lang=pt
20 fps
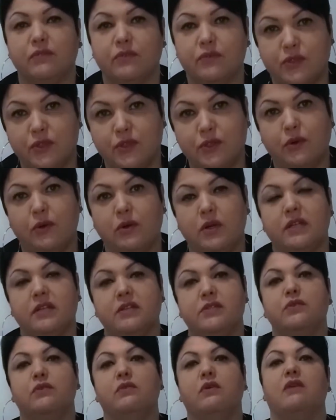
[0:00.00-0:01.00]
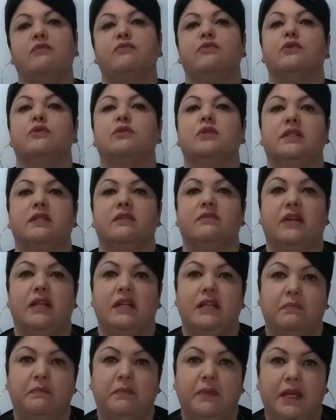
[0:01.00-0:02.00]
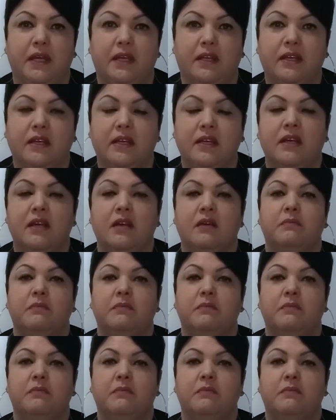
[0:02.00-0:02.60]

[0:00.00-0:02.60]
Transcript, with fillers: funciona, se o Afrogota vale a pena.